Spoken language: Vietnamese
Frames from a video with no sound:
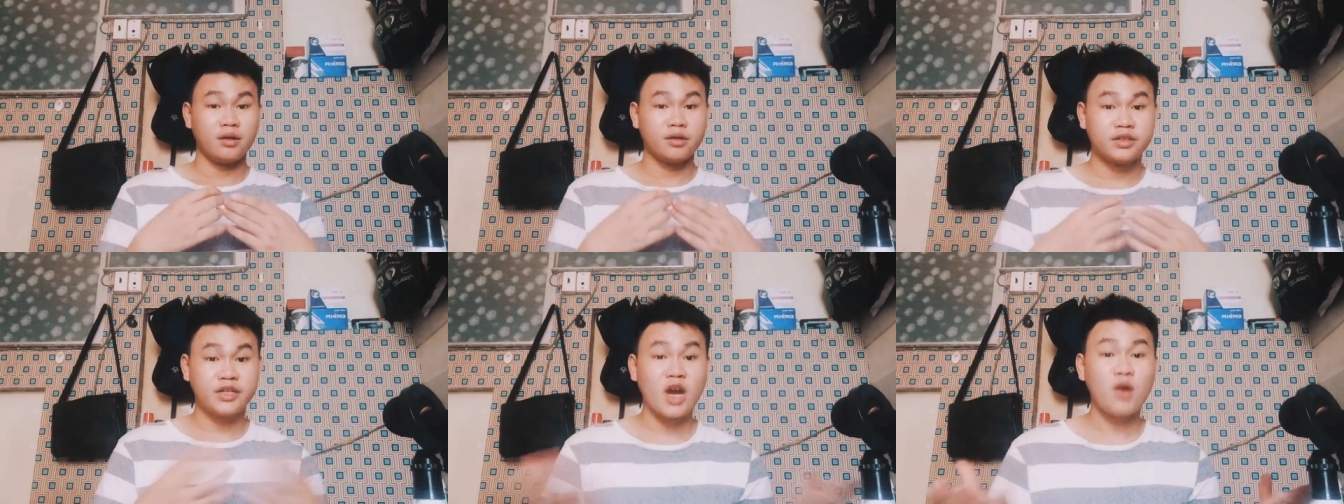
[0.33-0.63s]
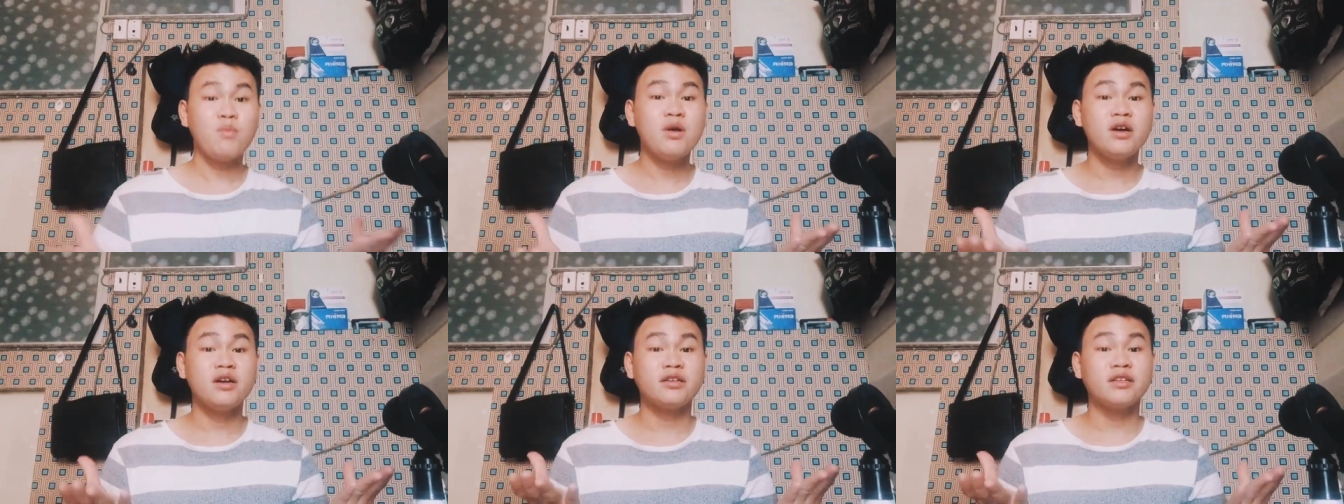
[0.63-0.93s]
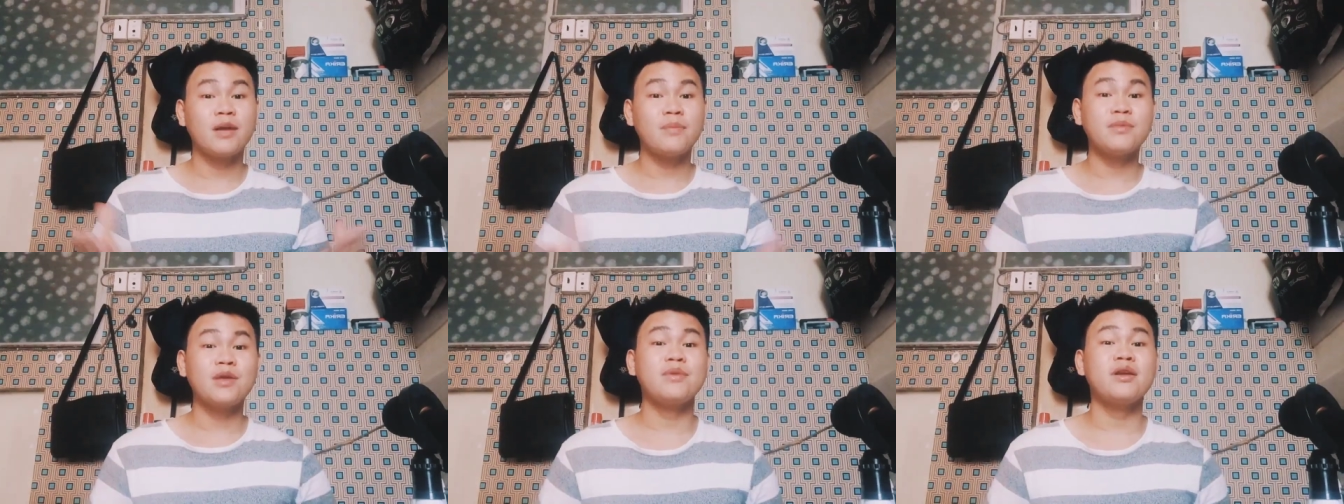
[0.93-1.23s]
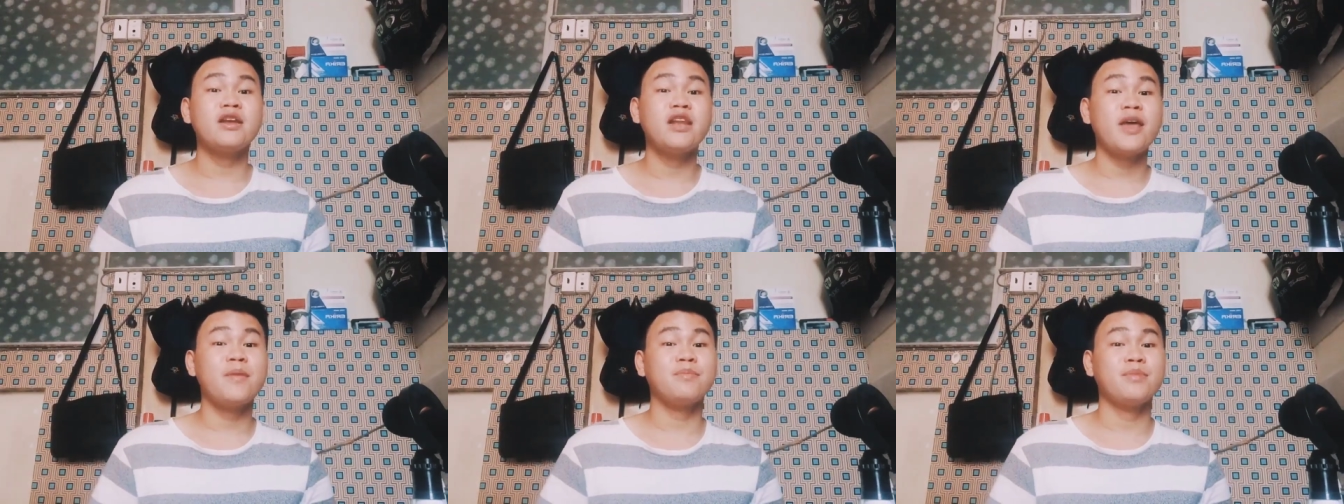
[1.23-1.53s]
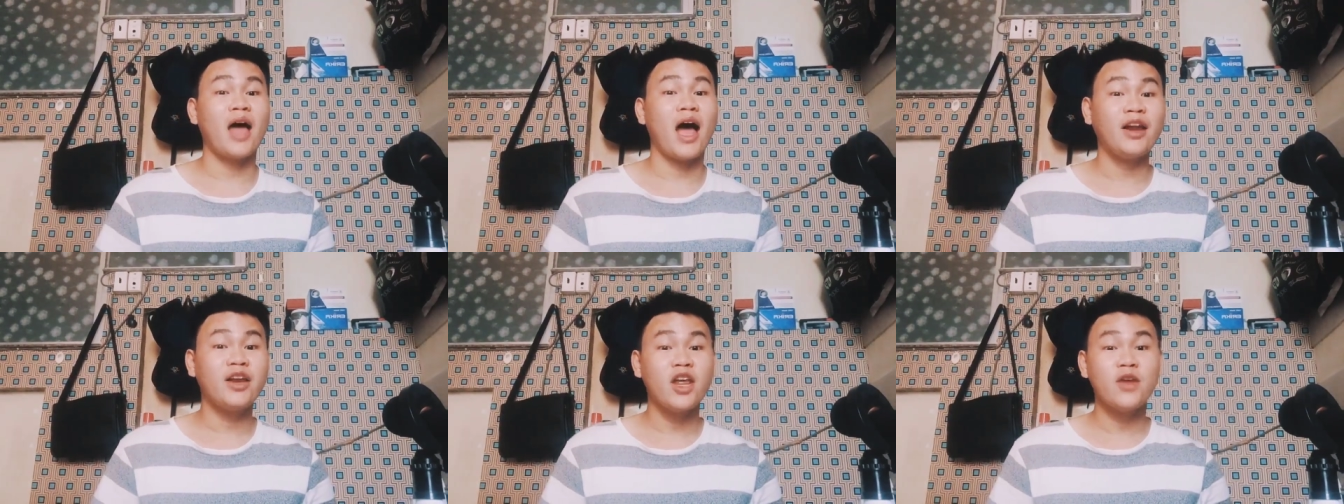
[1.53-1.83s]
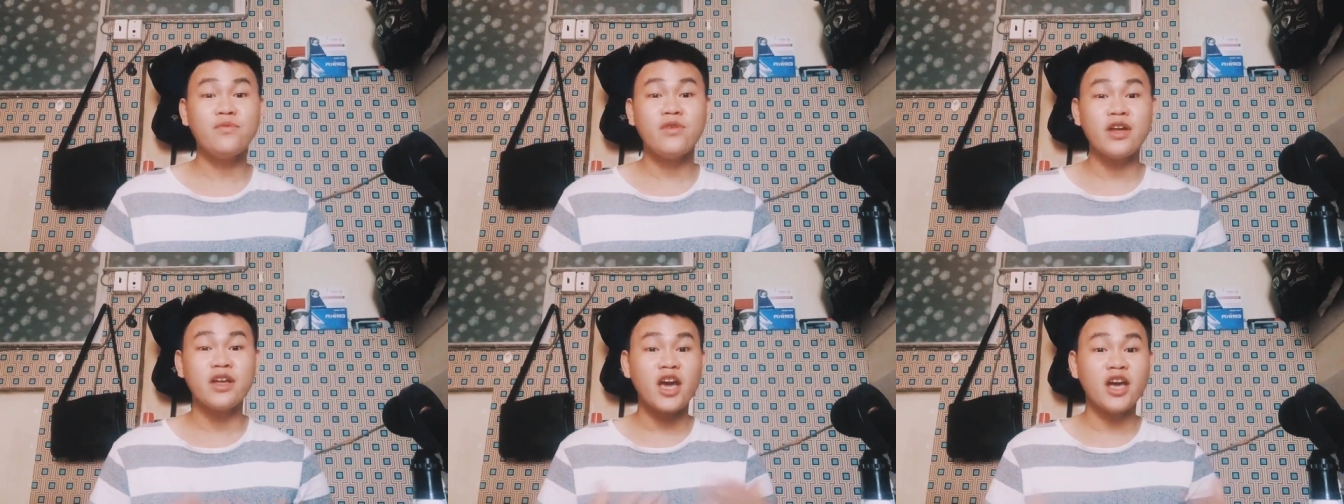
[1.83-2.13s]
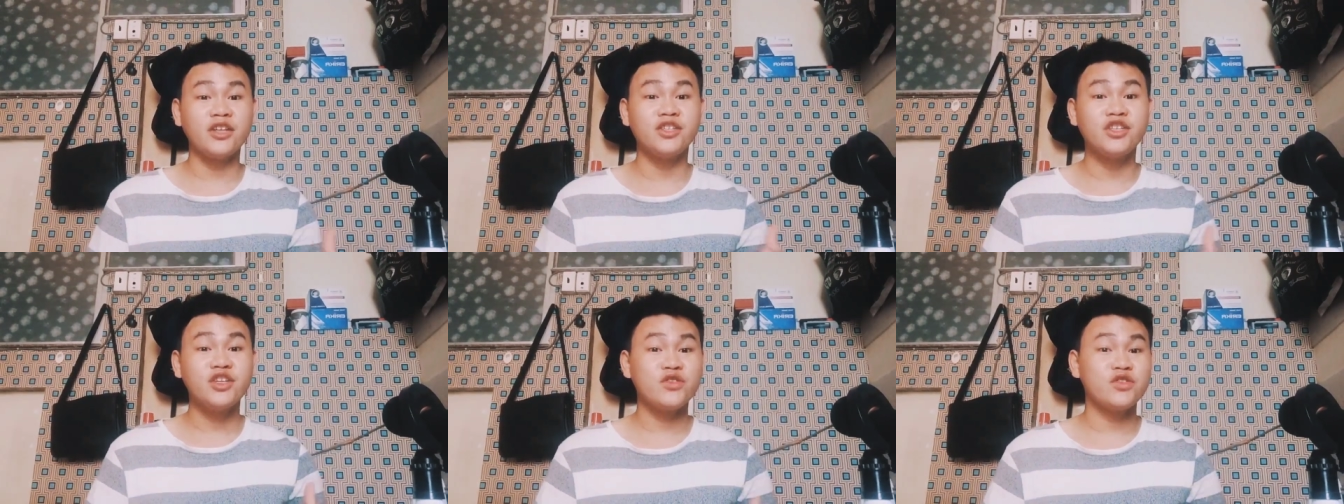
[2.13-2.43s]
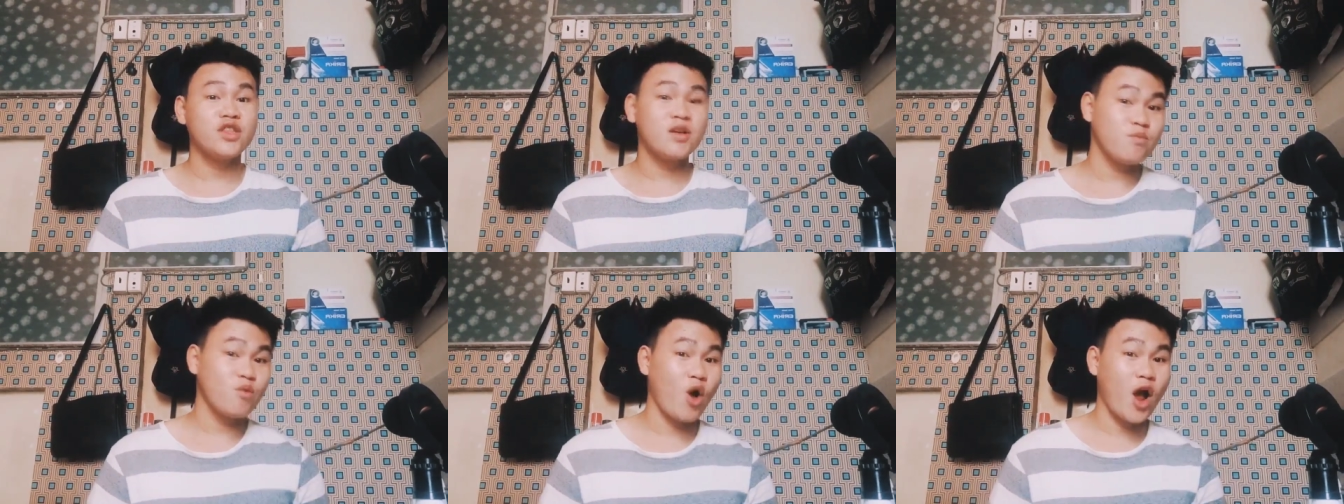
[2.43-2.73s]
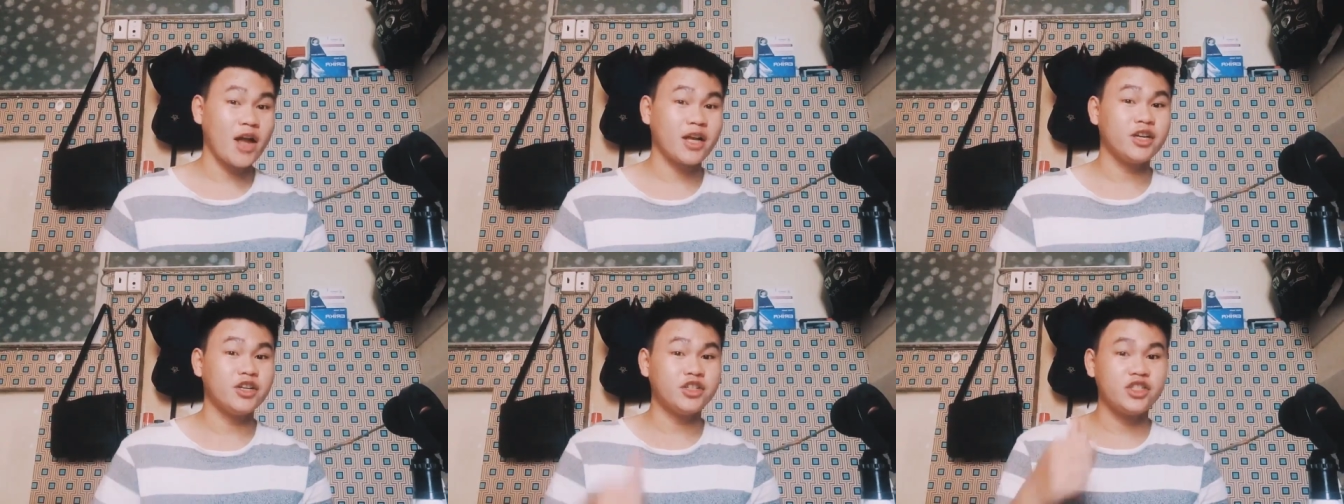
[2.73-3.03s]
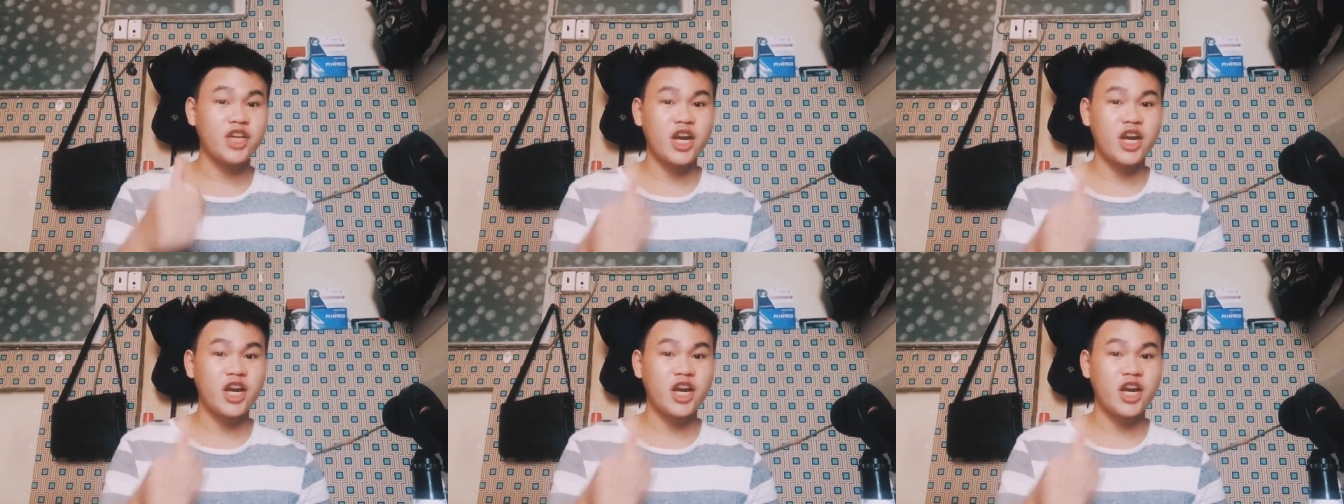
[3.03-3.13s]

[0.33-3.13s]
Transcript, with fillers: Chào mừng năm trăm anh em đã đến với kênh YouTube Hoàng Cường